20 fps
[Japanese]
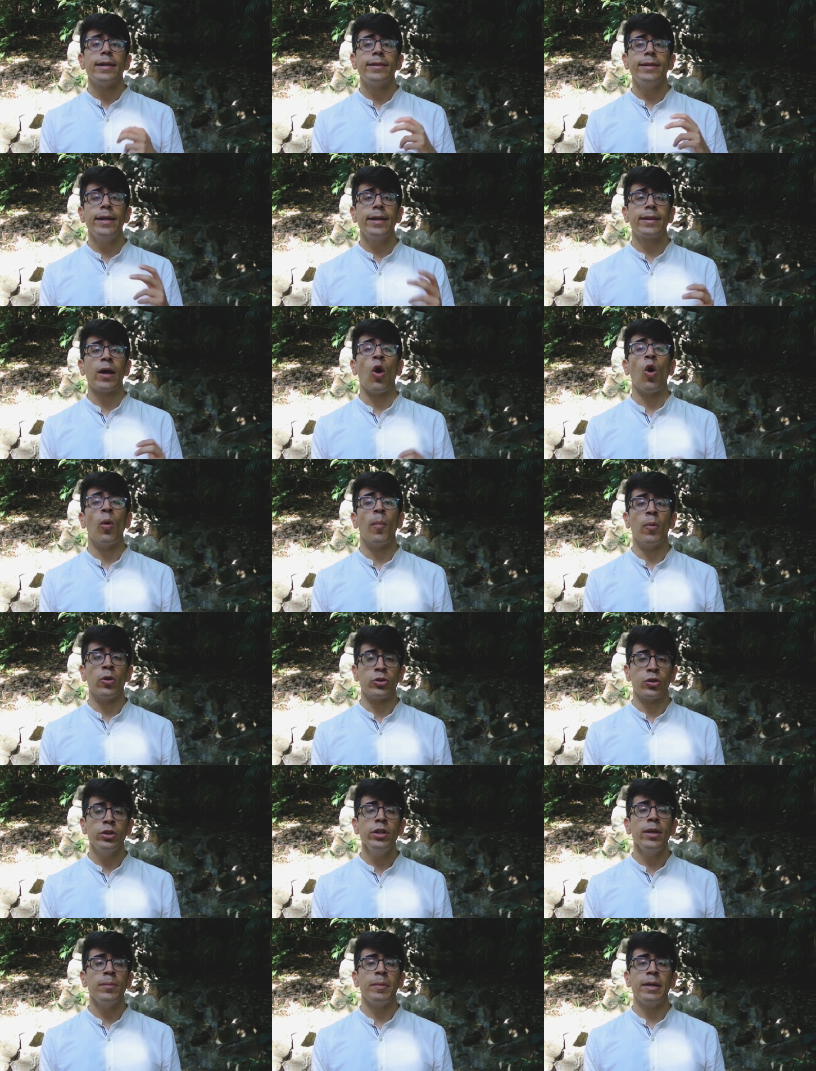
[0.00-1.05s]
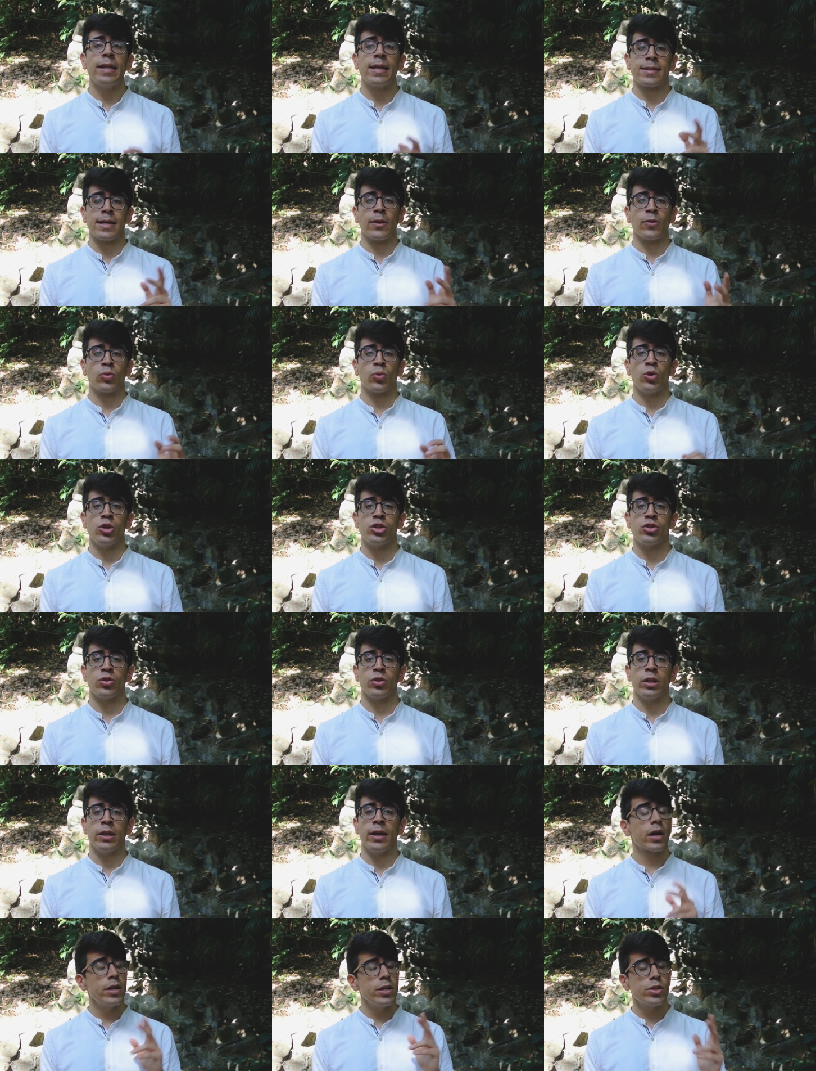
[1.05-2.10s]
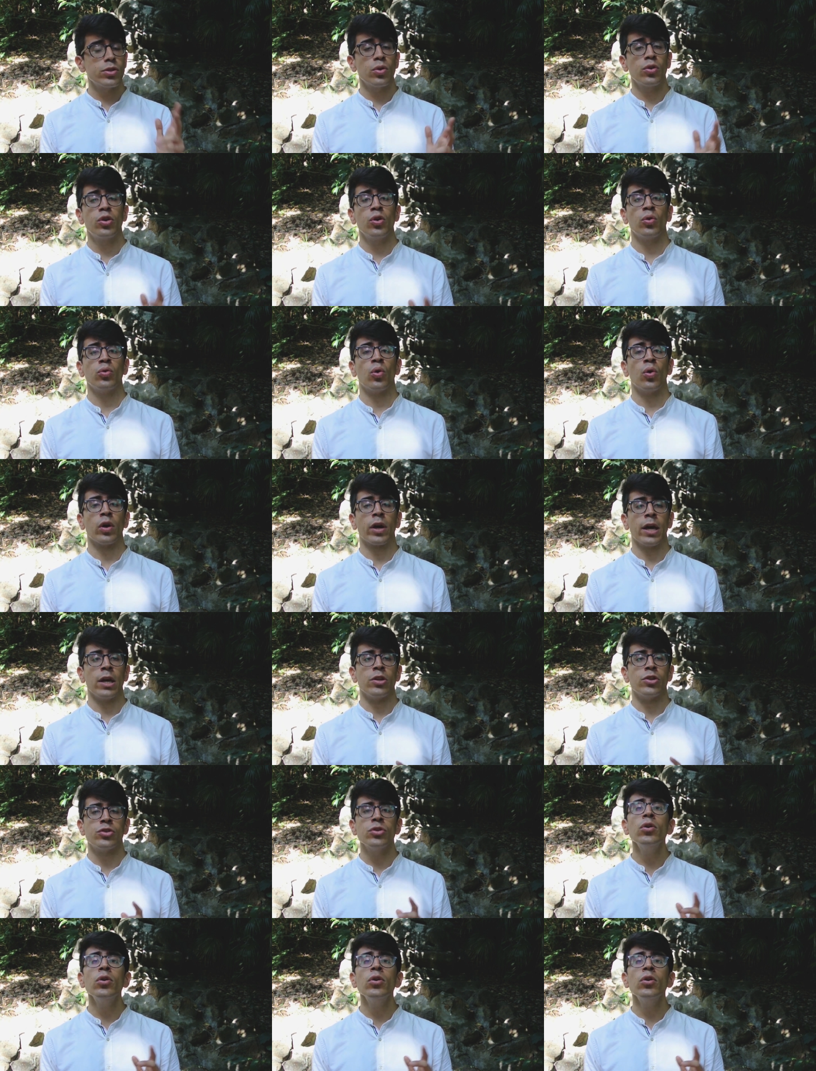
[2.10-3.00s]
データをもとに皆さんと一緒にクリスト教の現